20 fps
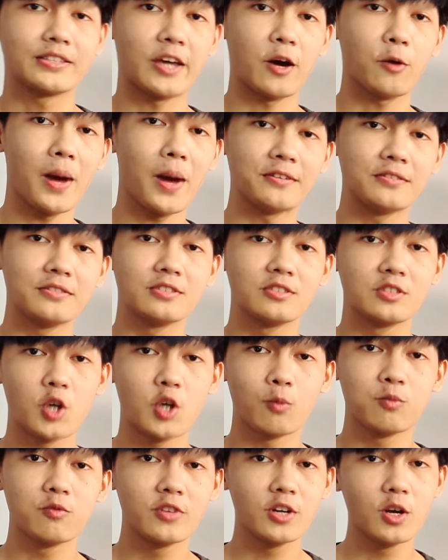Chào bạn,
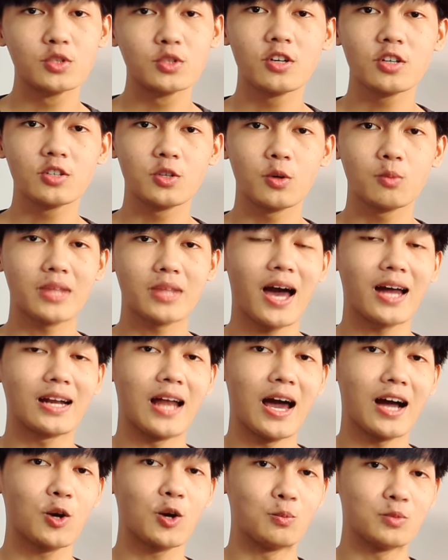trong video trước chúng ta
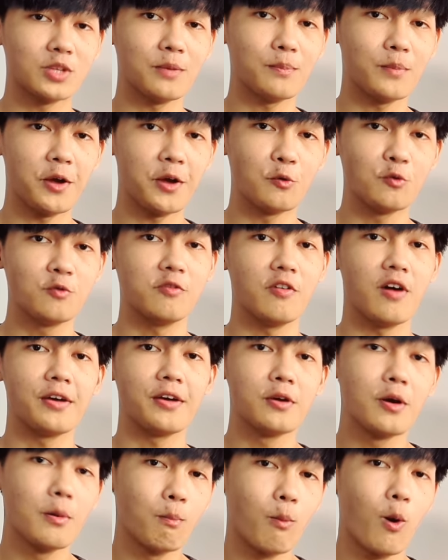đã cùng tìm hiểu
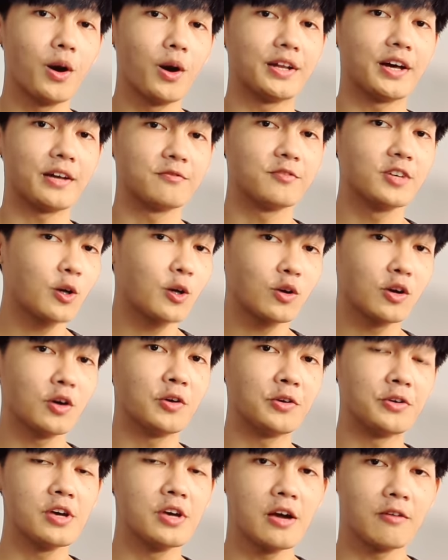về mô hình hành vi con
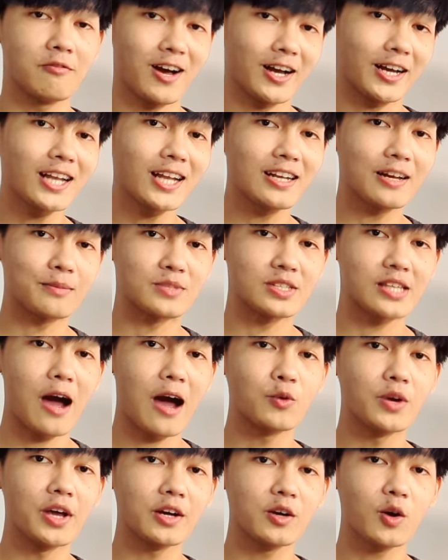người và cách làm
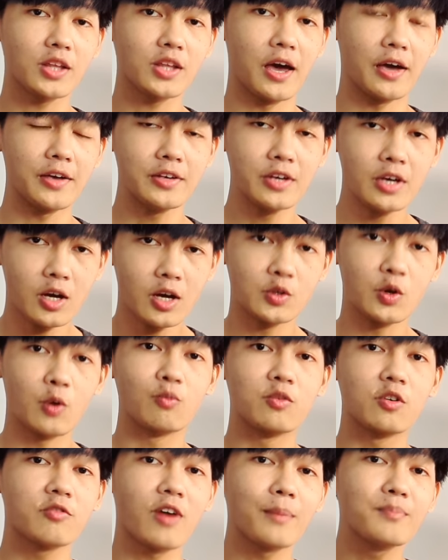sao để có thể
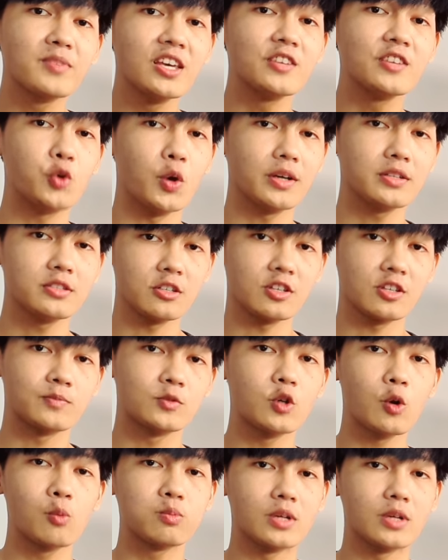dùng phương pháp di chuyển sự tập
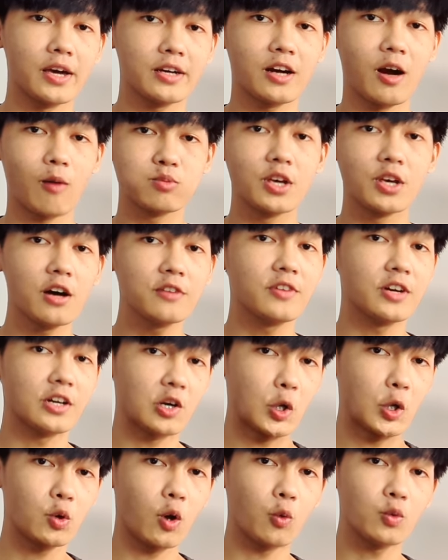trung để không nhớ về
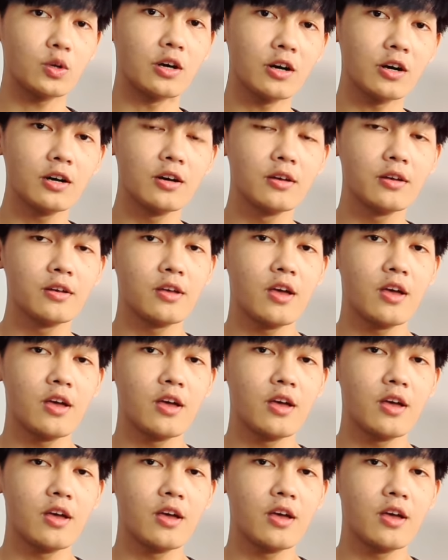người yêu cũ nữa.